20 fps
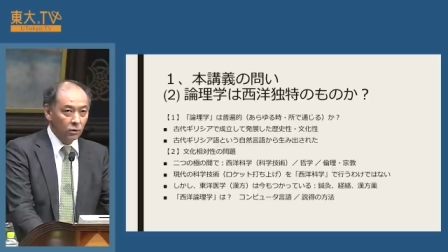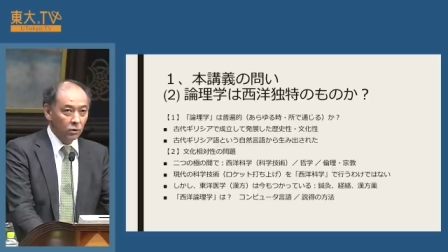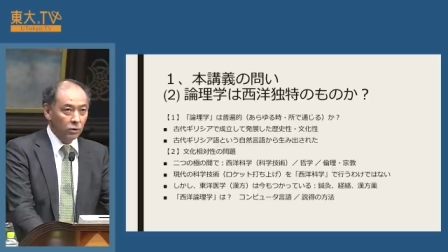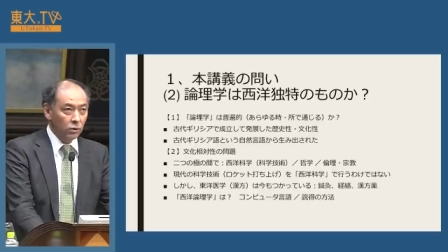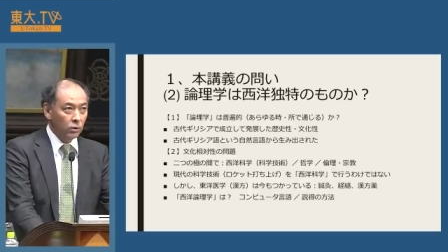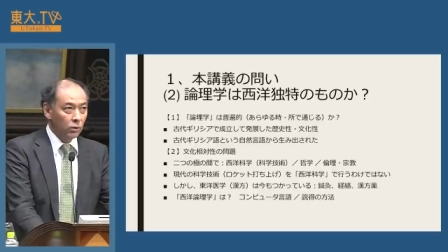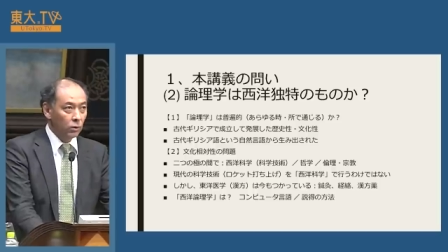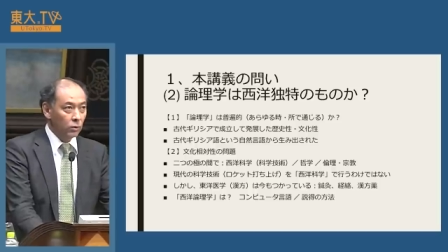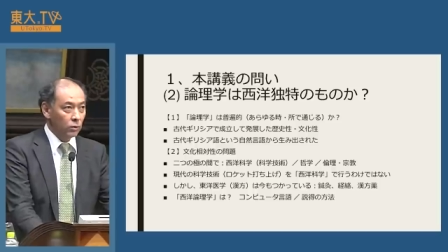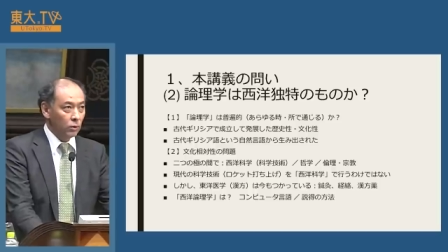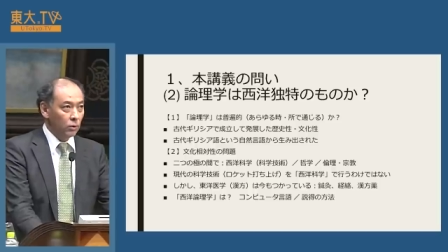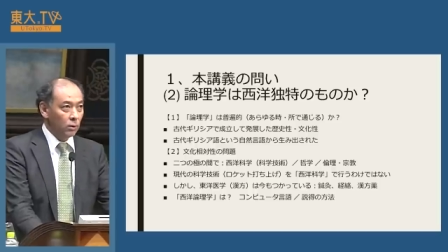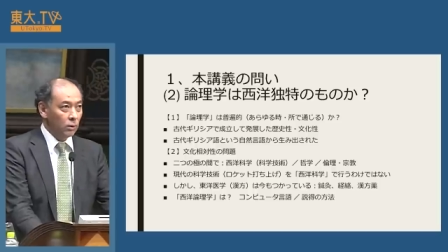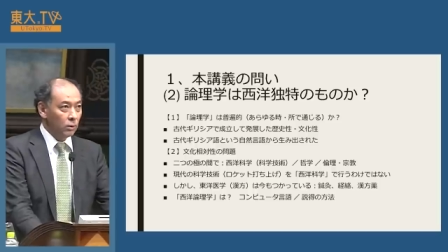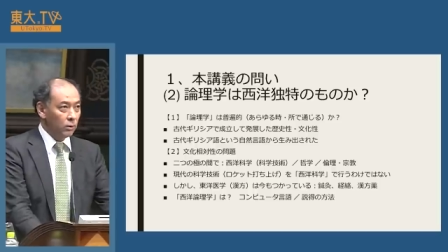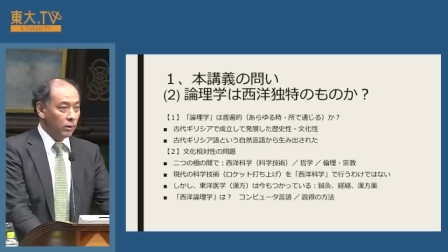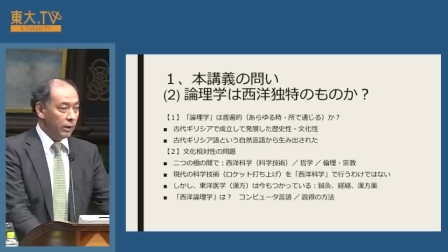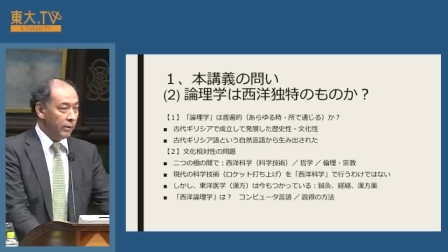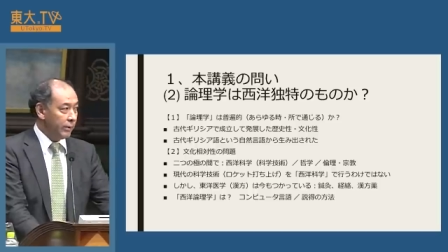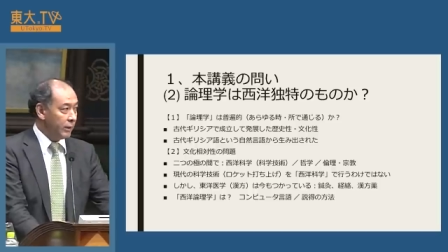ということ
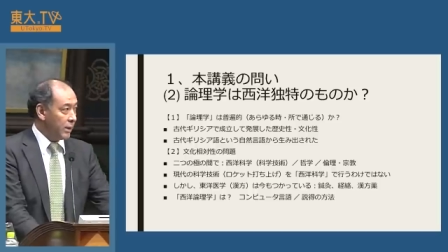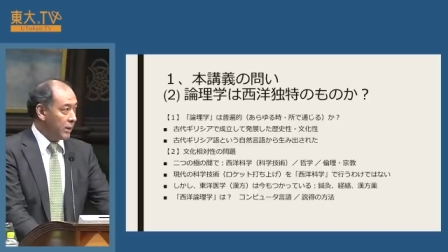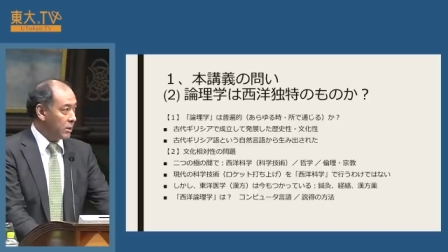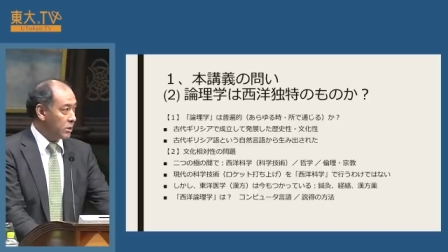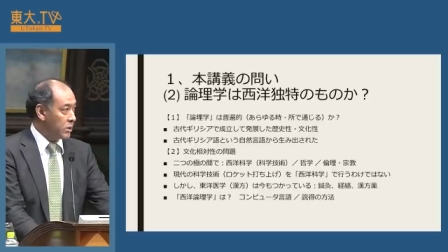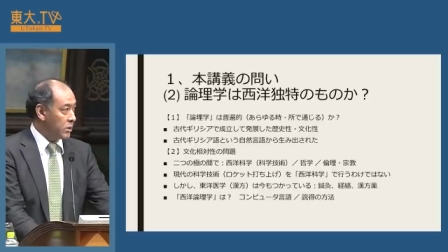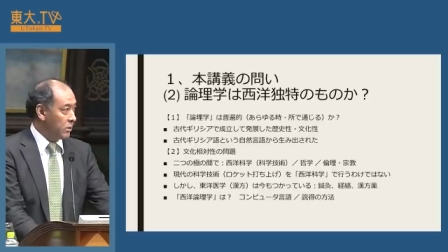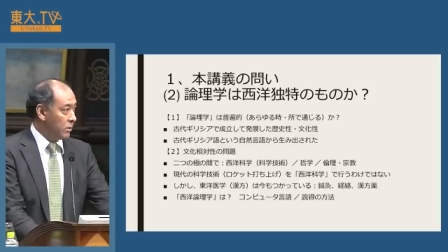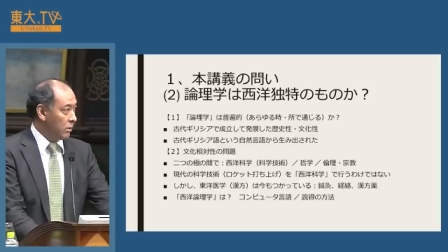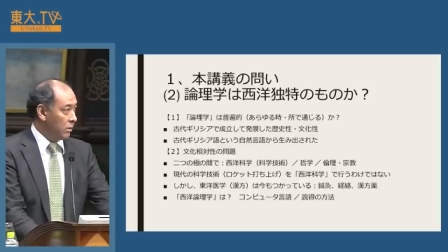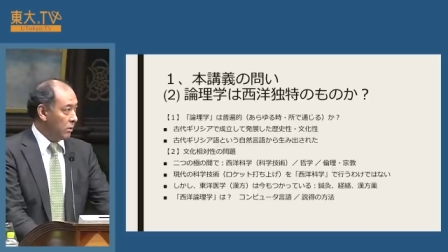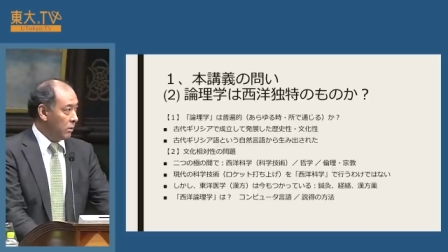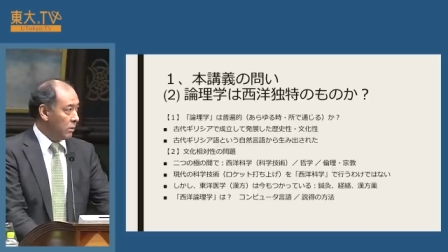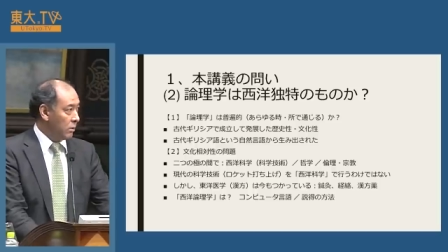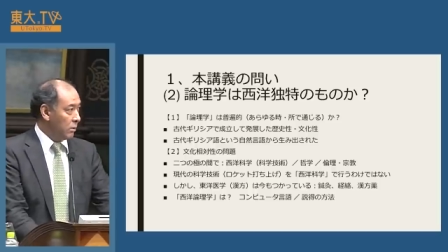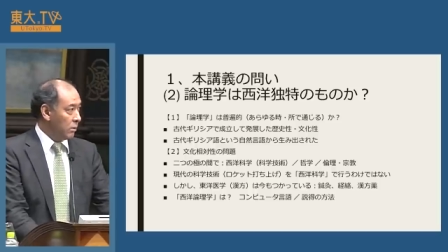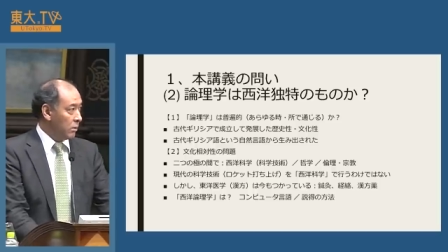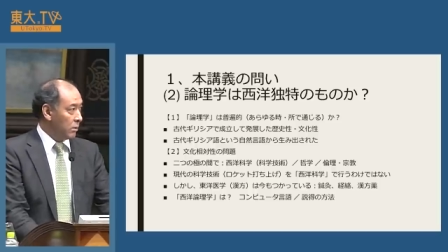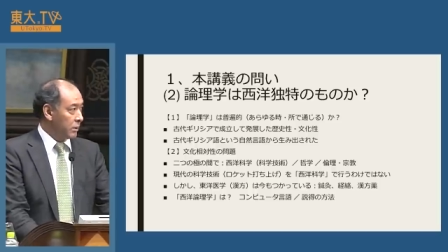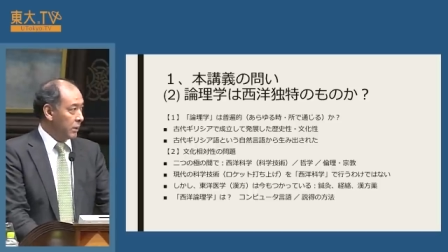これ私
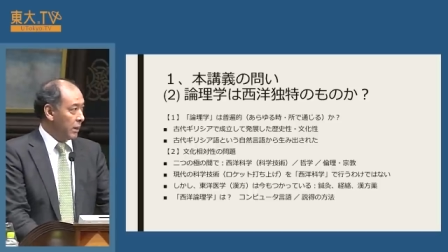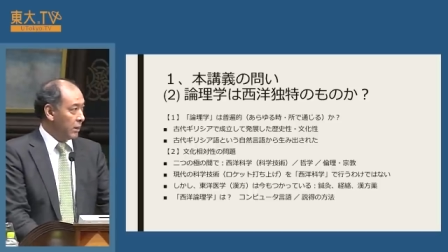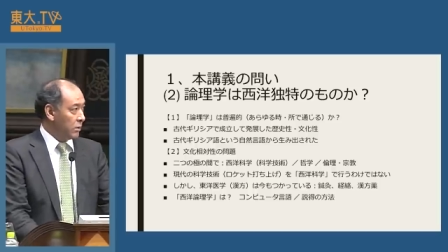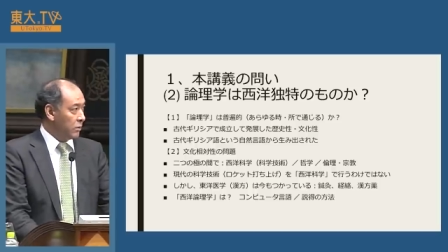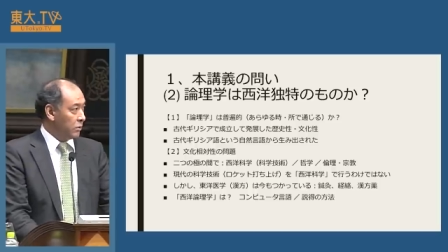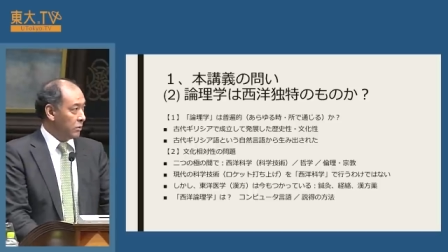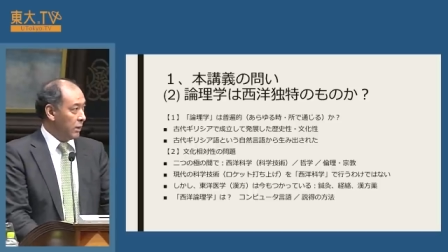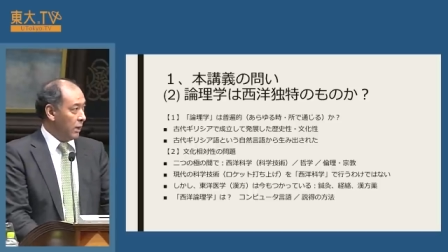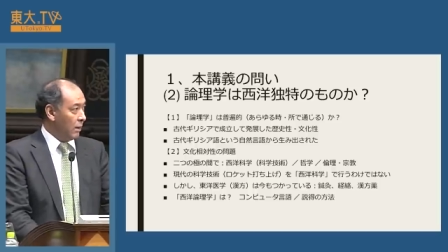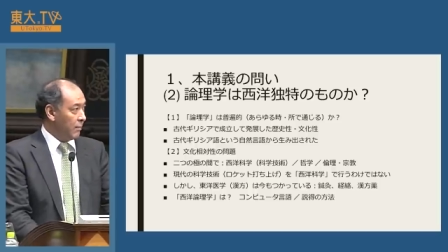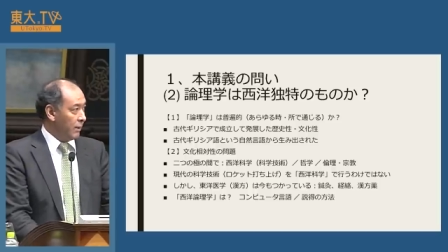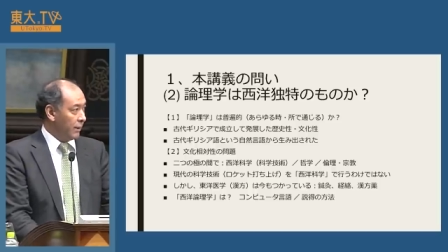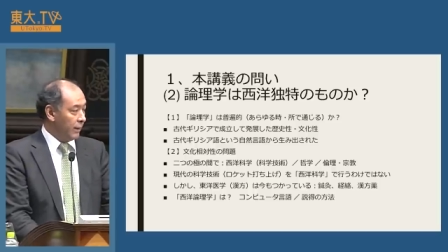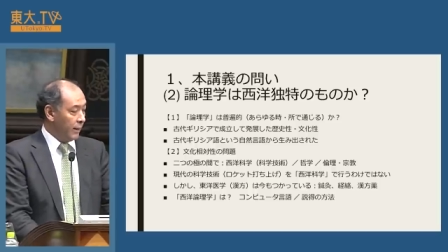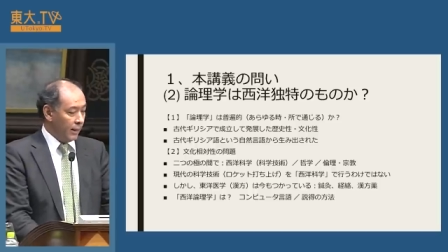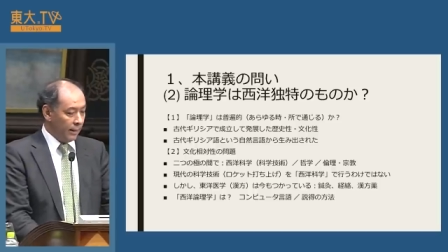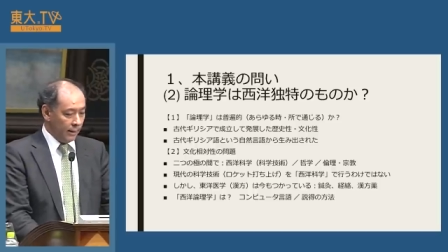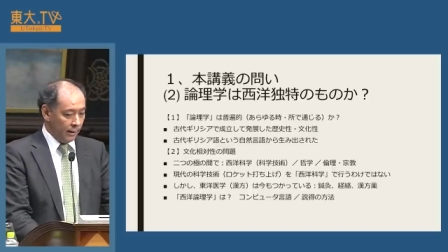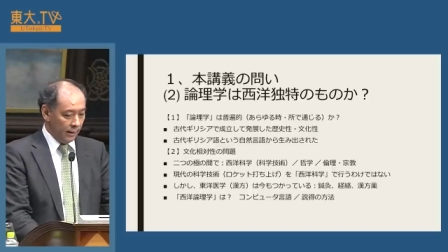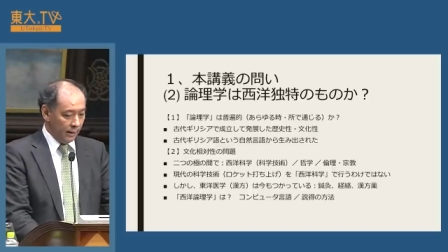の研究テーマ
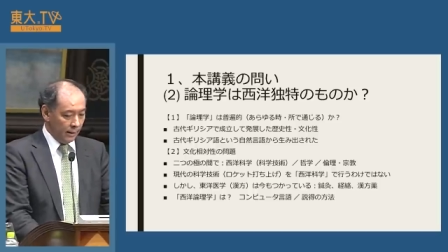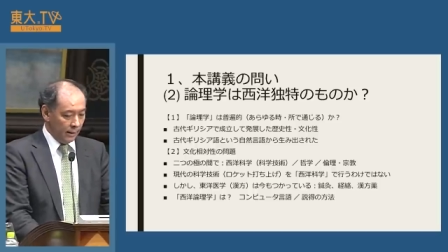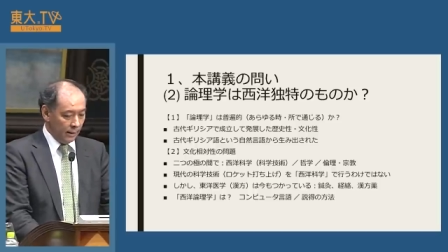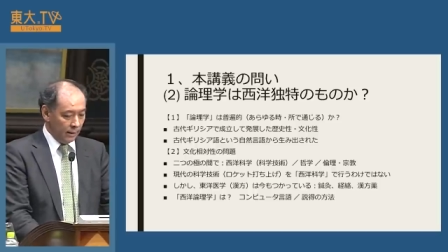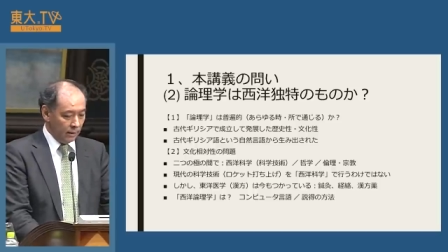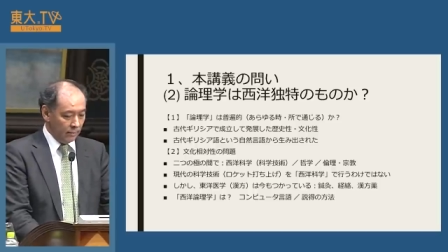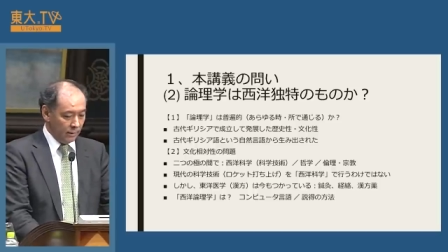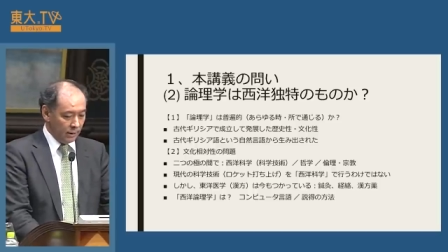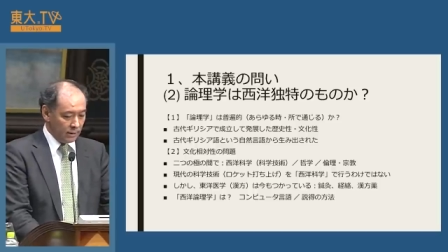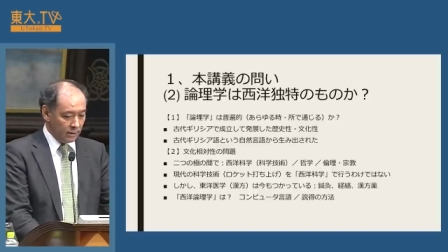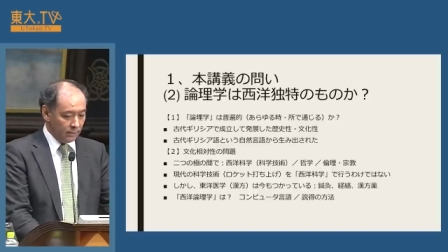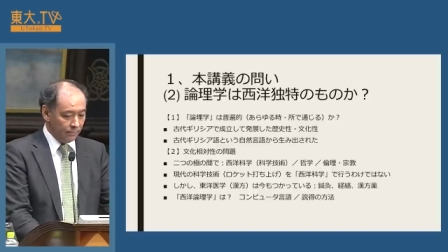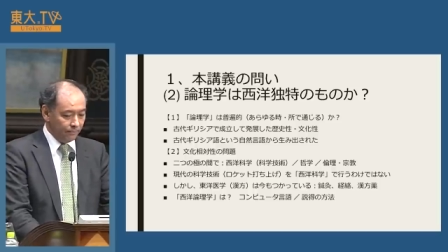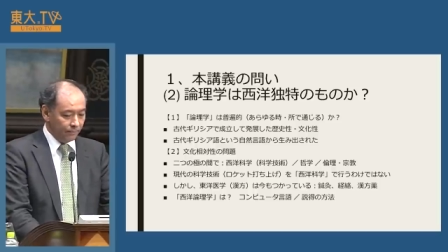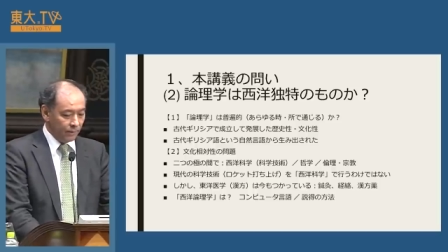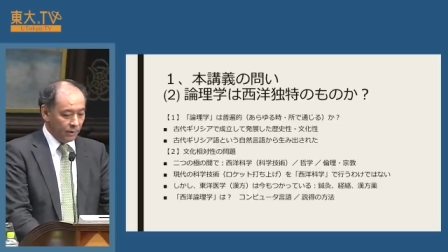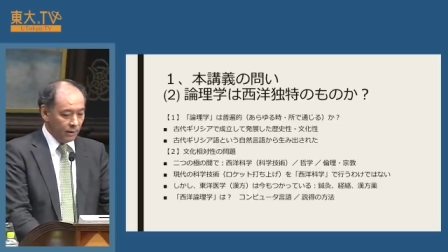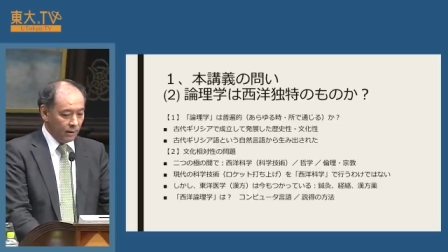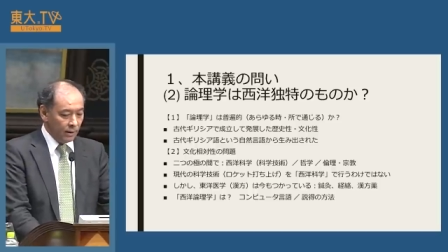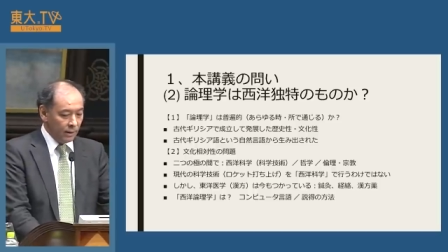で、えあります。